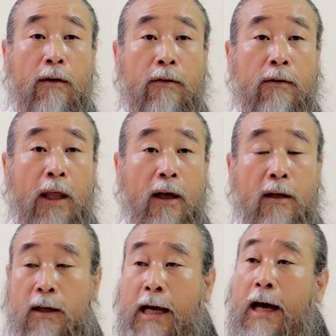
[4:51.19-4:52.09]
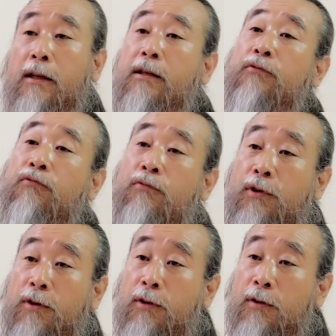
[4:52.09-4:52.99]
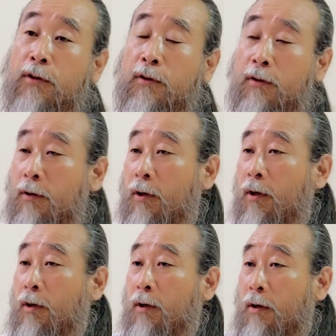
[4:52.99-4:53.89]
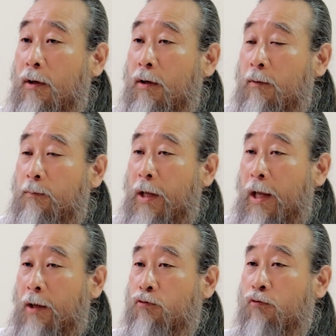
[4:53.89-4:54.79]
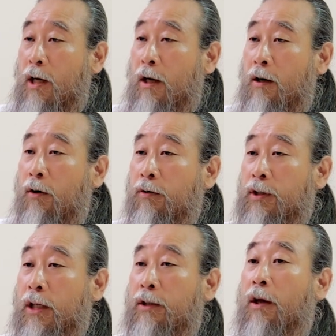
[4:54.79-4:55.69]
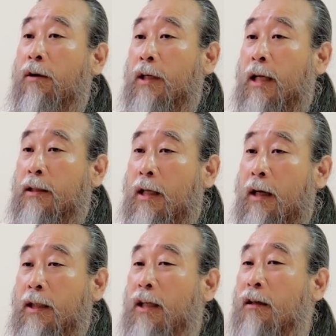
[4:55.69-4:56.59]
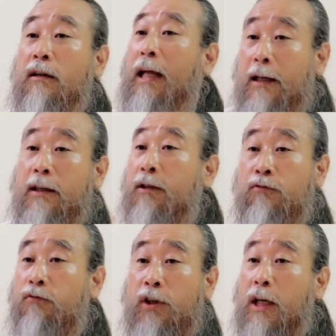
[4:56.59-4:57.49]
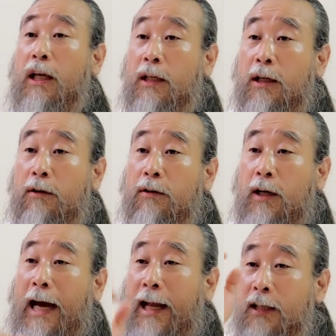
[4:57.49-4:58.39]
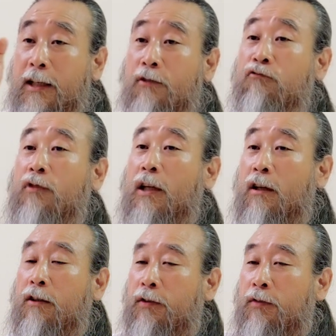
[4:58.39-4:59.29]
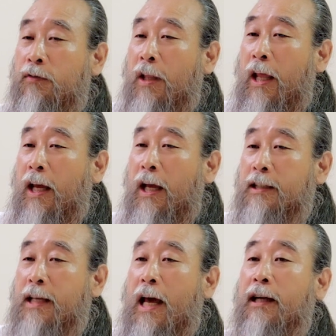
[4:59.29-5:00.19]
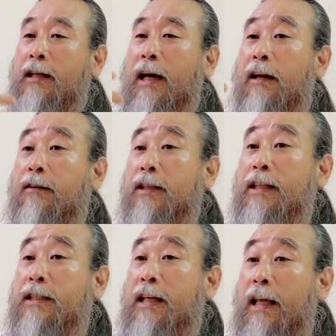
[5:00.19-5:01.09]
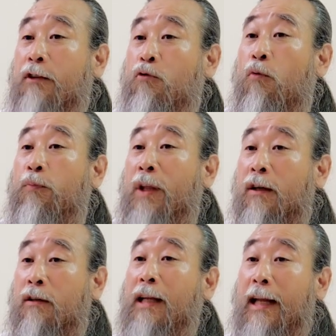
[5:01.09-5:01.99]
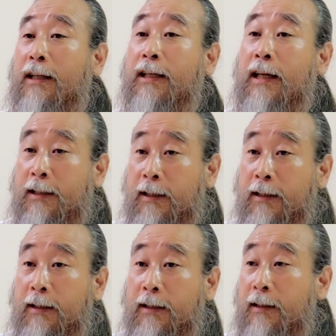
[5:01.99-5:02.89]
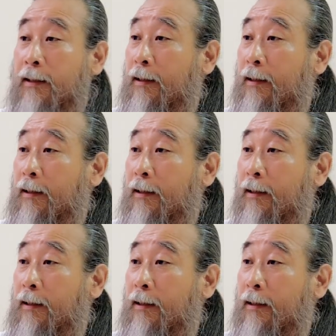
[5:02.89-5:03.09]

내가 가르쳐 주는 거는 예수가 언제 태어났다 이걸 가르쳐 주는 게 아니에요. 가르쳐 준다는 건 내가 살아나가는 인생에 도움되는 걸 가르쳐야 돼.